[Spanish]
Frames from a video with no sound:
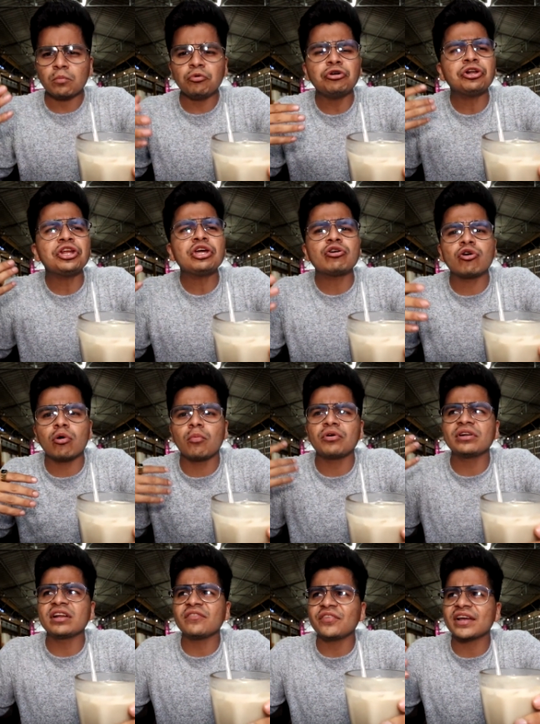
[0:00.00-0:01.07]
muy rico,
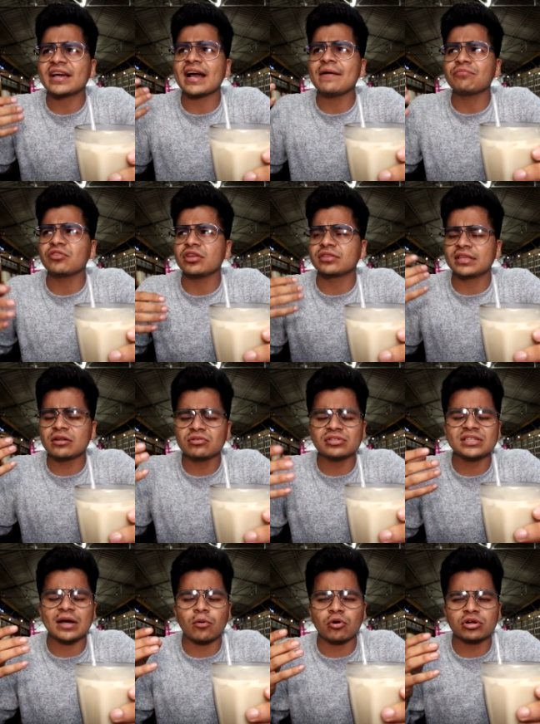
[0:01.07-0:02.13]
muy refrescante, tiene
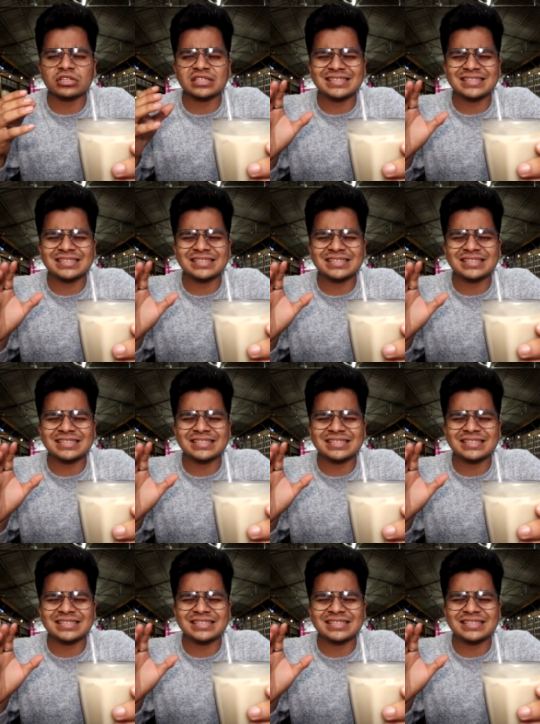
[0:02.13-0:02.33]
un sabor